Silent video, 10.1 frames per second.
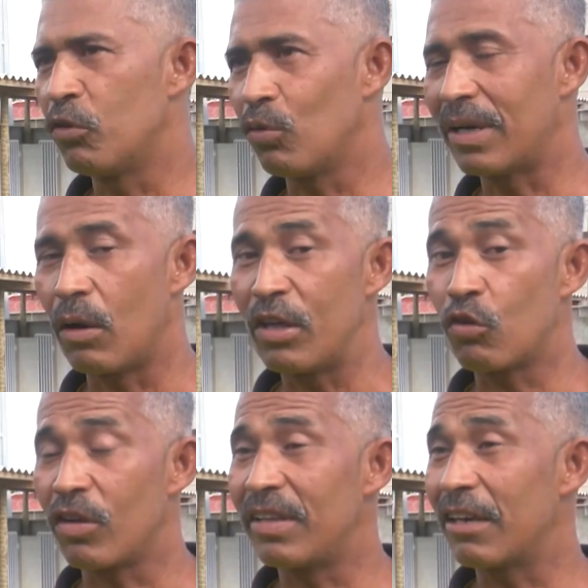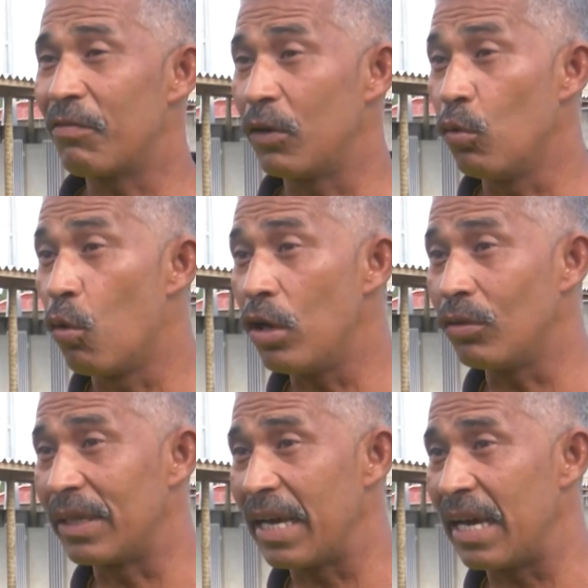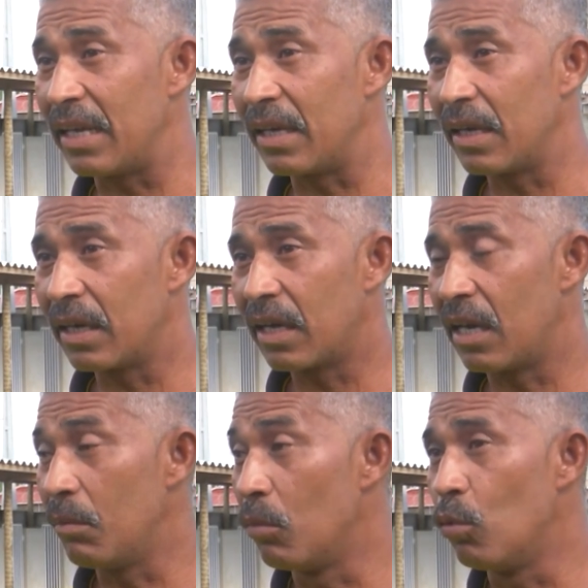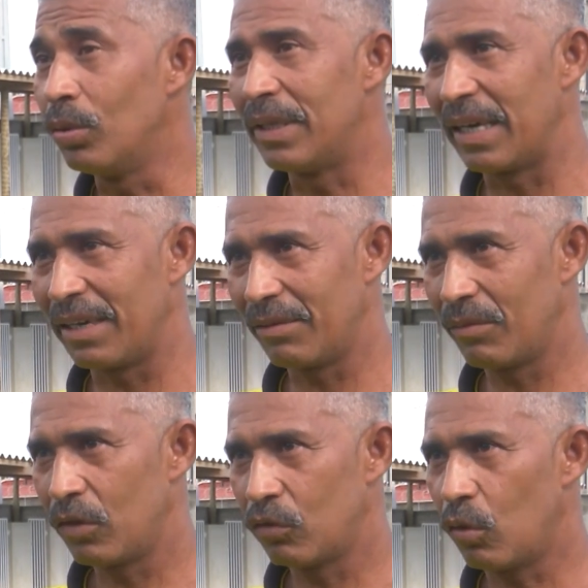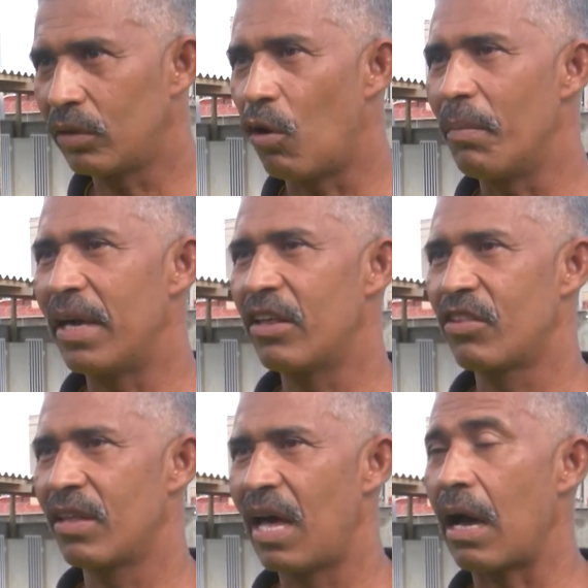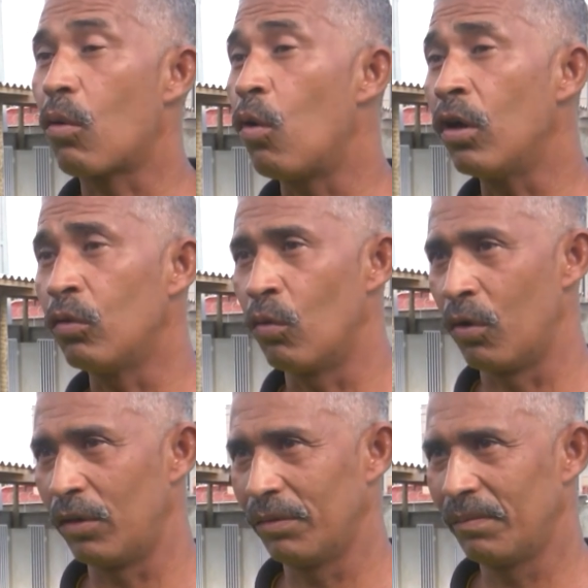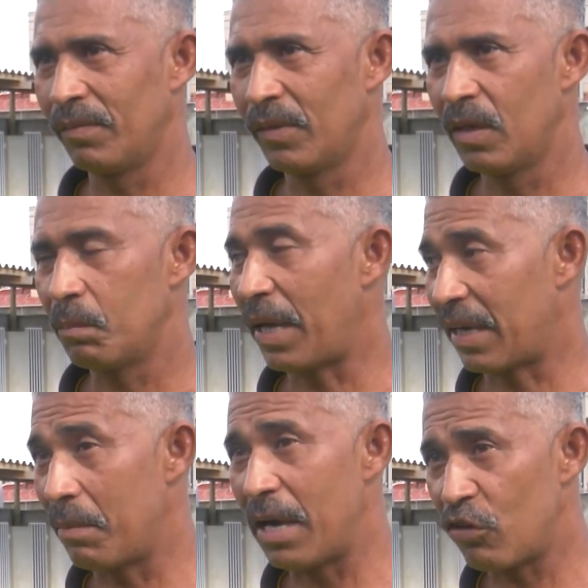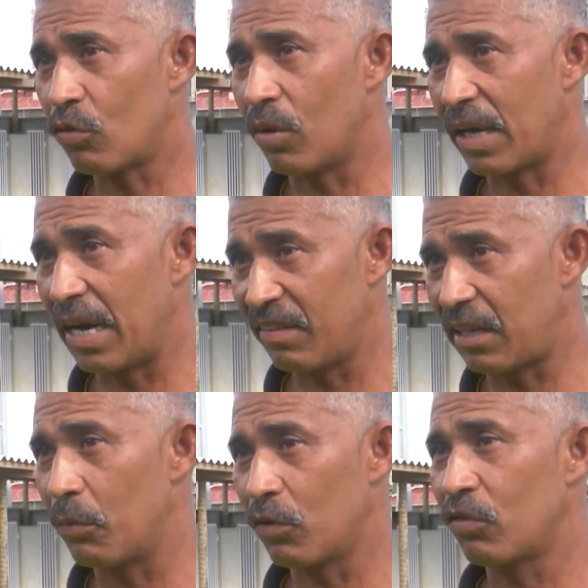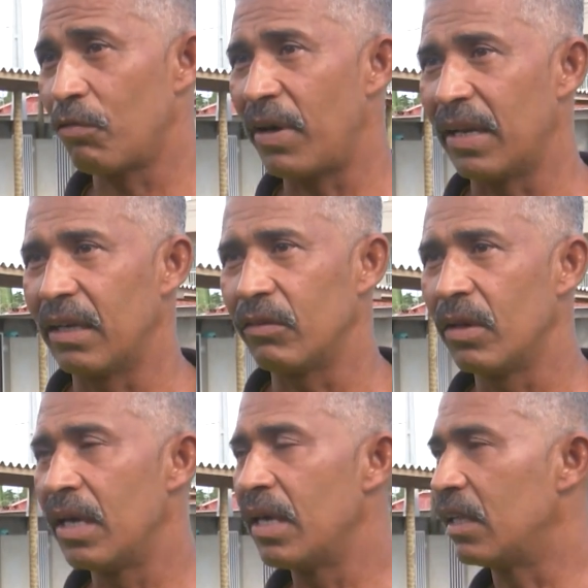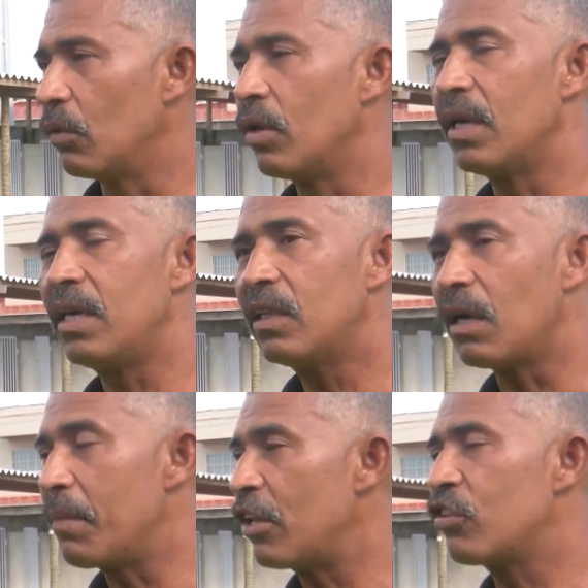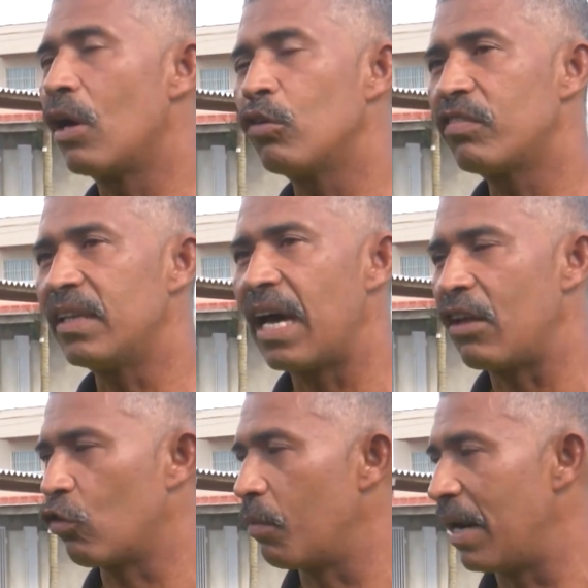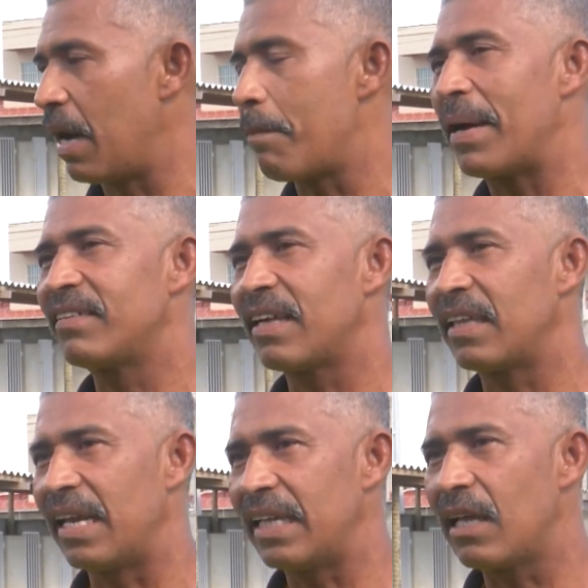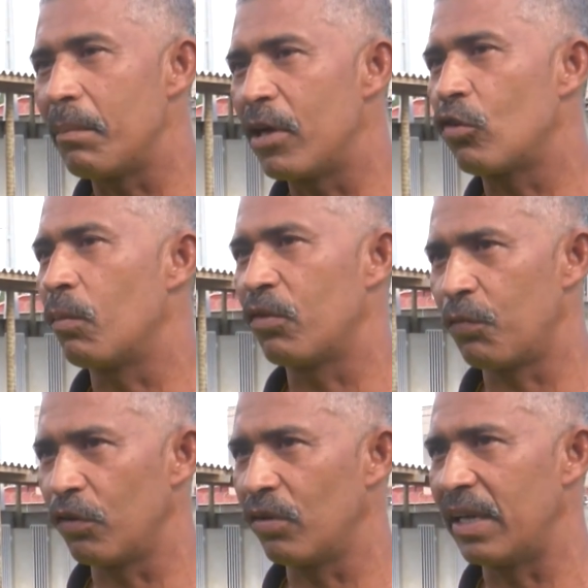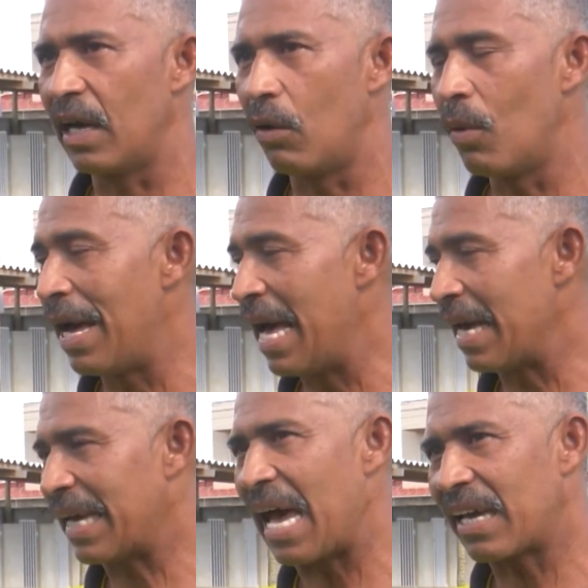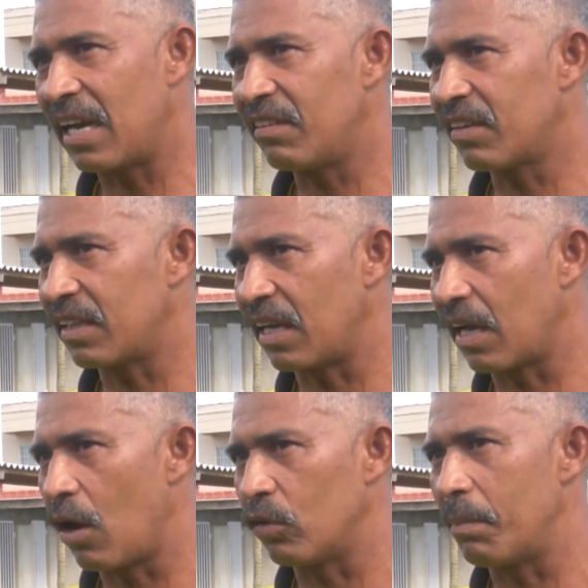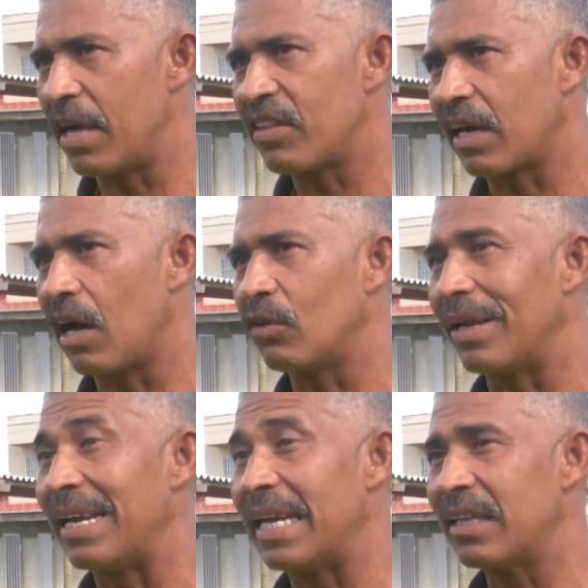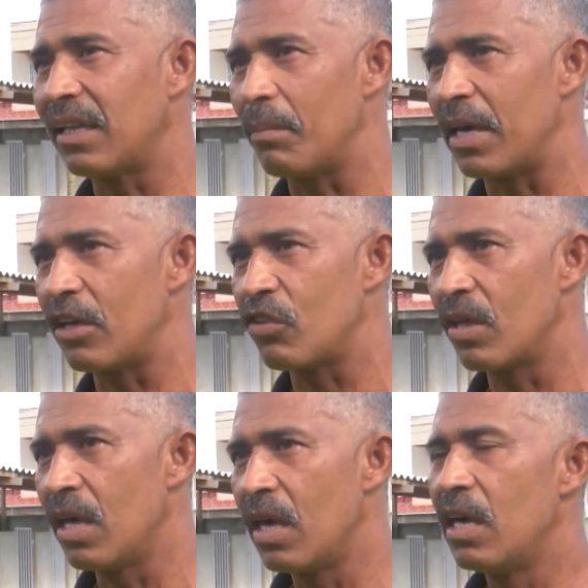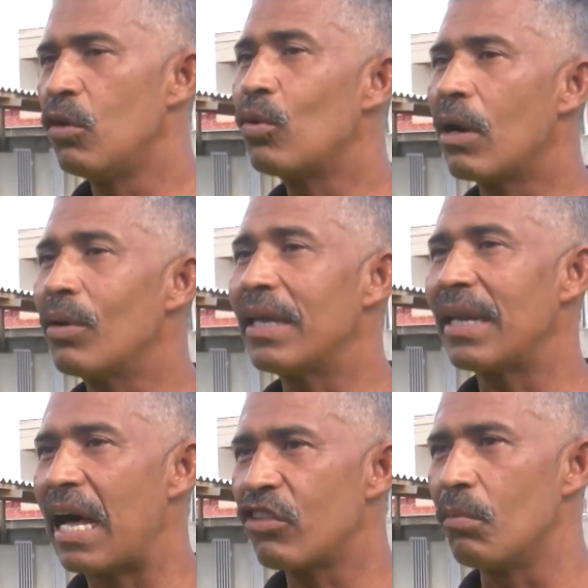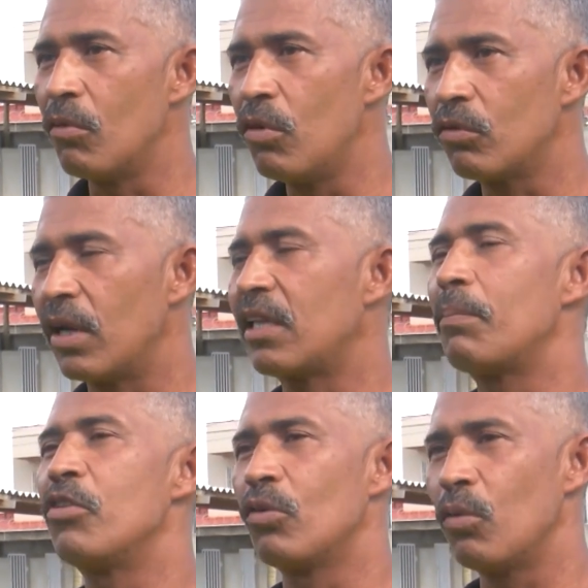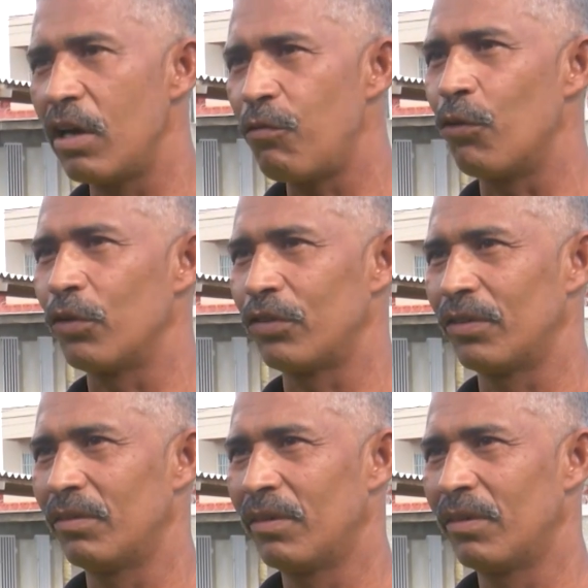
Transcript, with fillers: O cão a gente consegue ver no olho dele que ele muda, totalmente a cor do olho. Para quem mexe com cães sabe o que eu estou falando, entendeu? E também ele te dá outros sinais, como a passada lentamente, como se fosse um leão, que é aqueles que têm cauda, mexe a cauda lentamente. E o cão que late muito, ele está pedindo reforço.